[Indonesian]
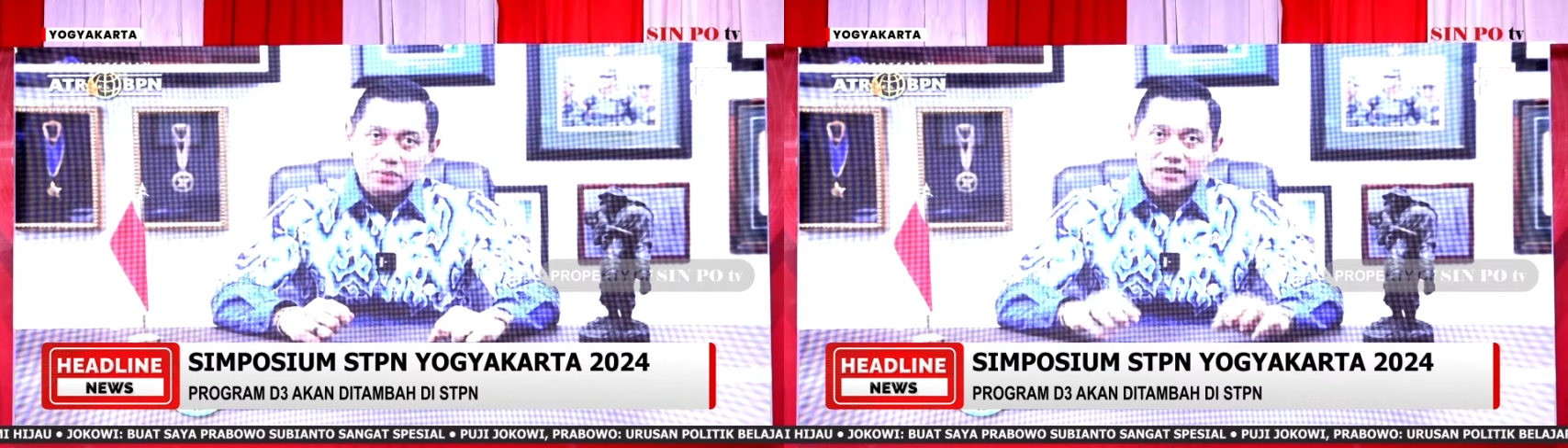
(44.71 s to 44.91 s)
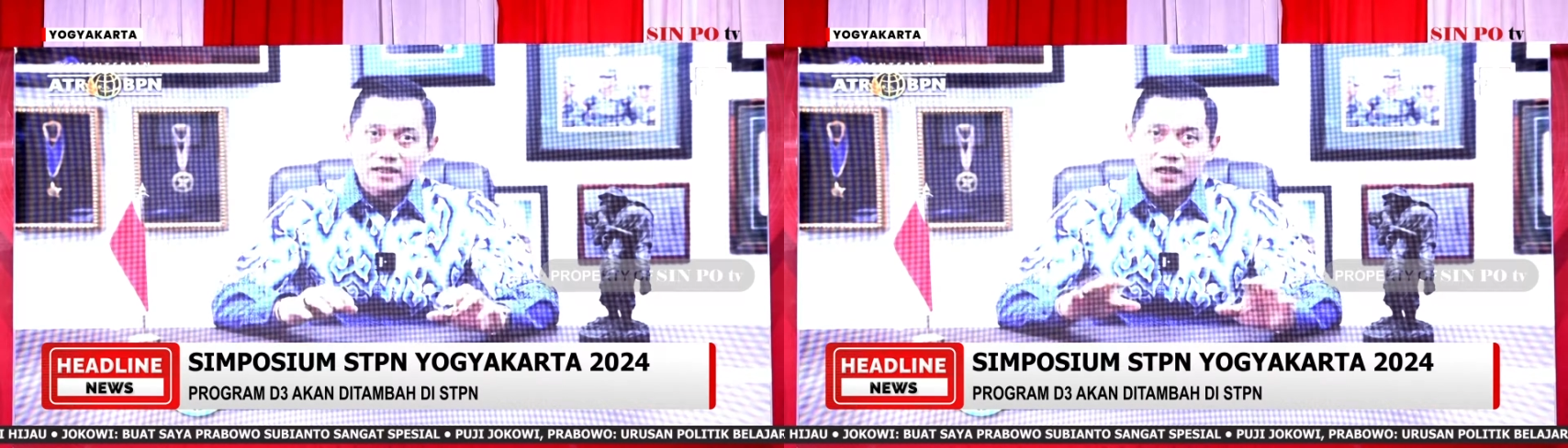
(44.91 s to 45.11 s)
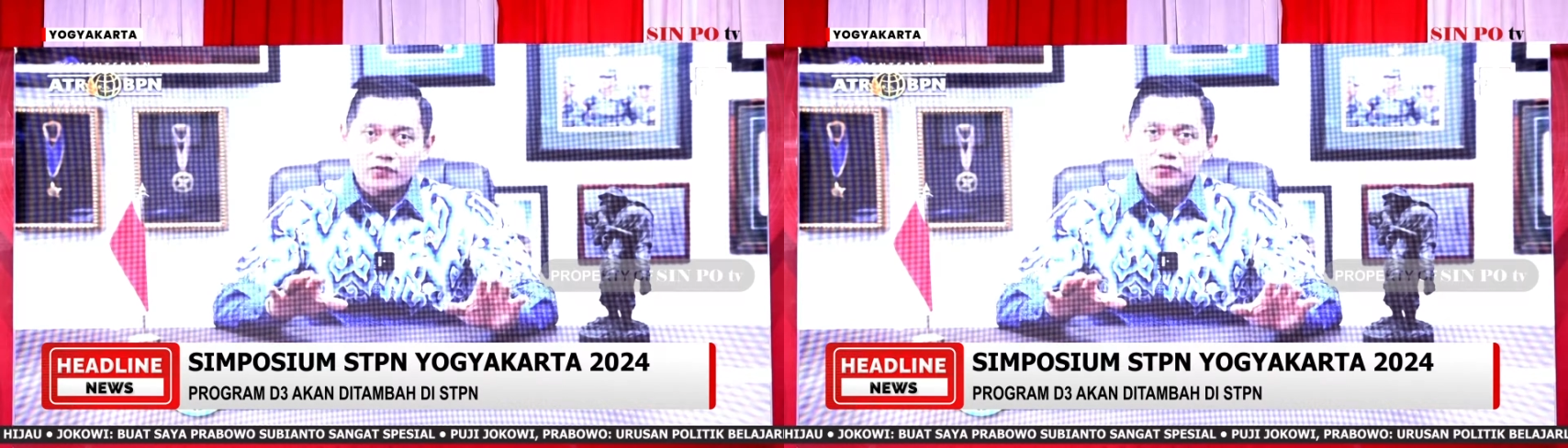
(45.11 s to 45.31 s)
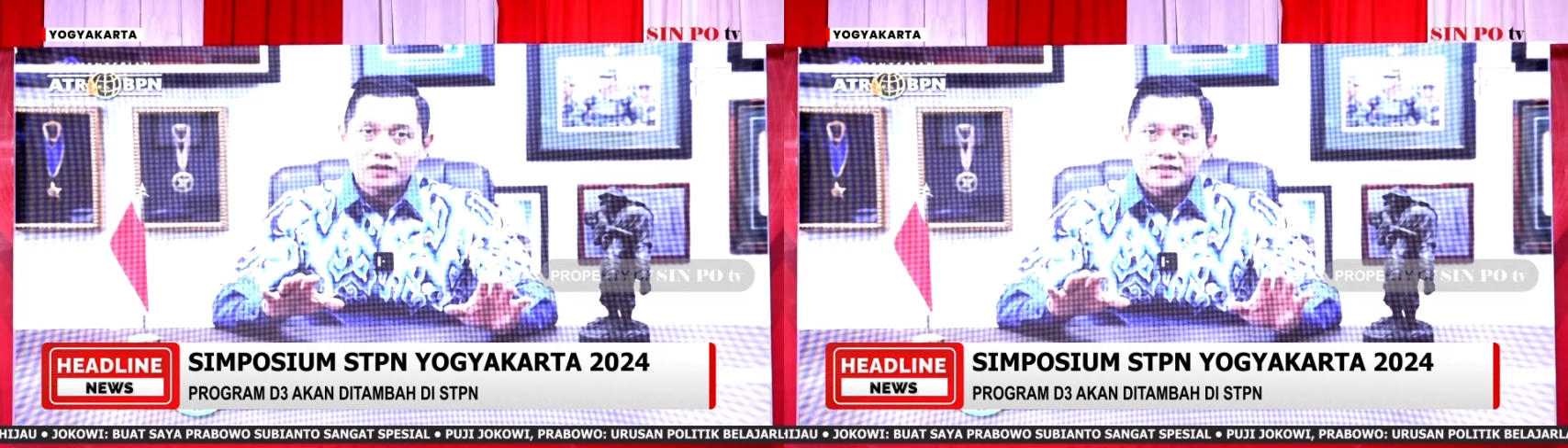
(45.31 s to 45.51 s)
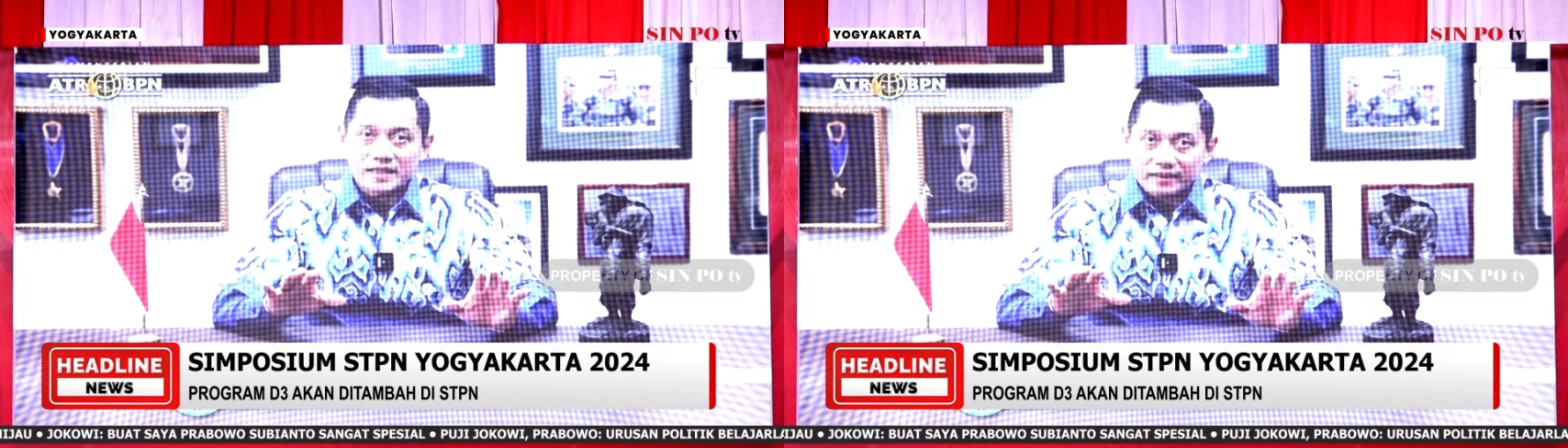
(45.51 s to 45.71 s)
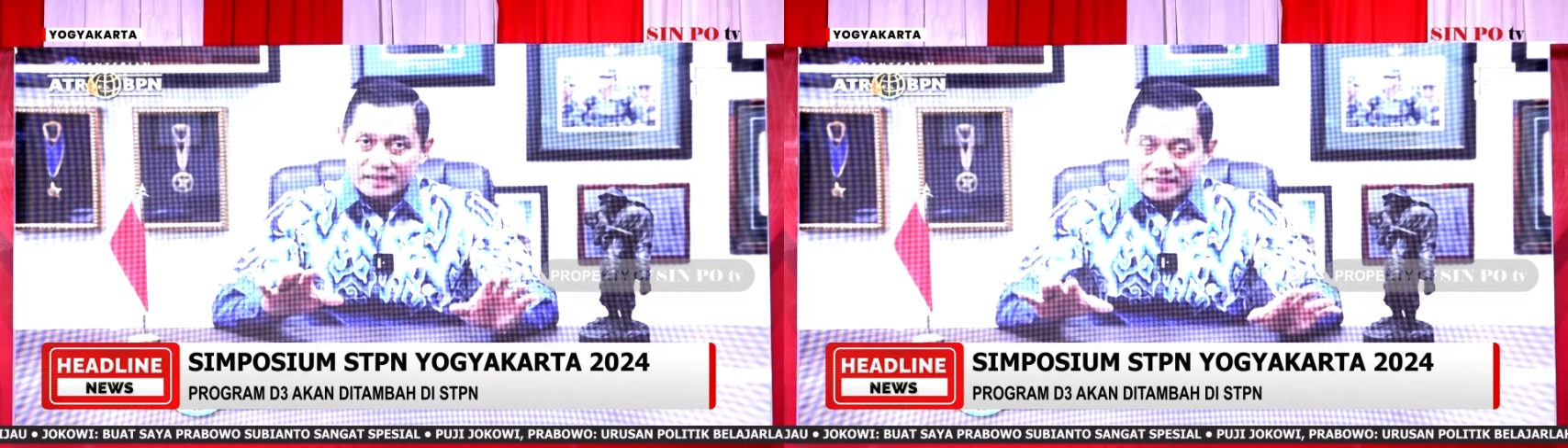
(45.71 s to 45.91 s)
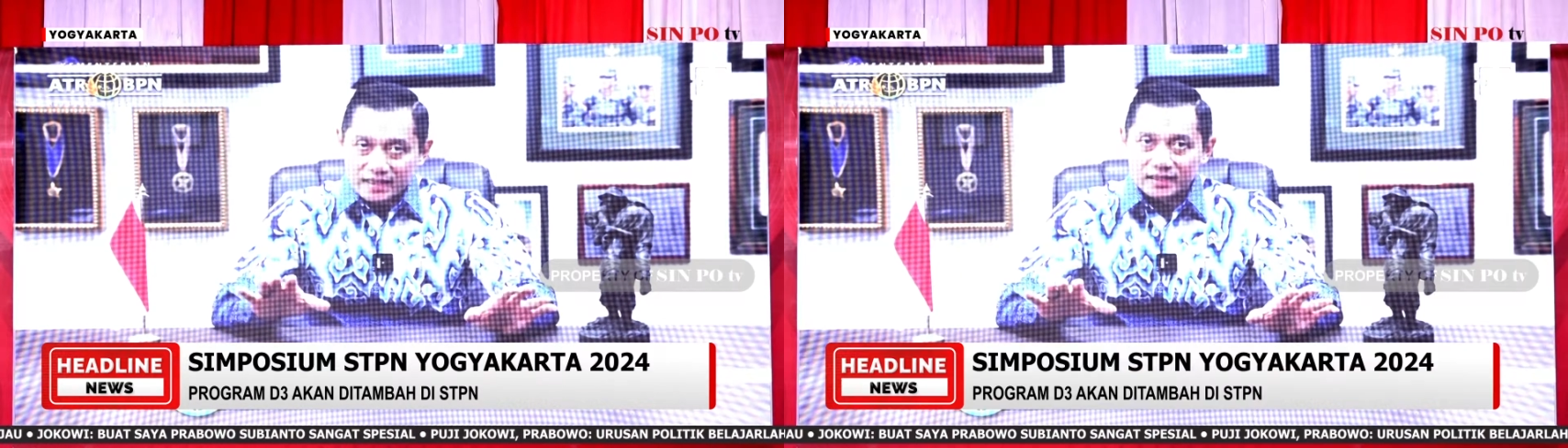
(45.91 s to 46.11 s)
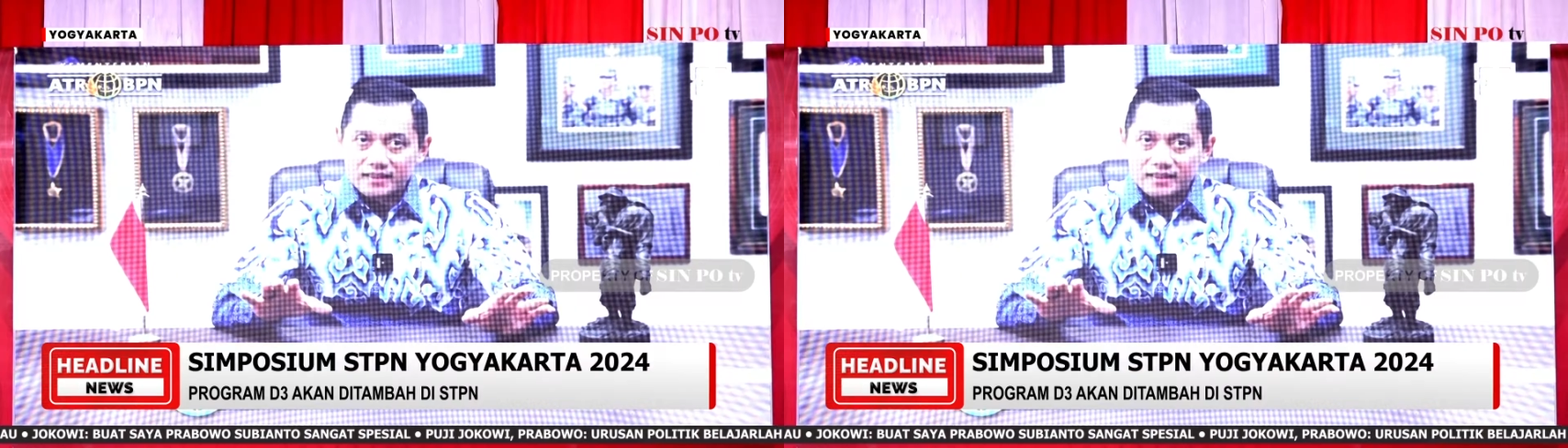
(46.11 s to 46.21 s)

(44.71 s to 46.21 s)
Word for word: pada level D3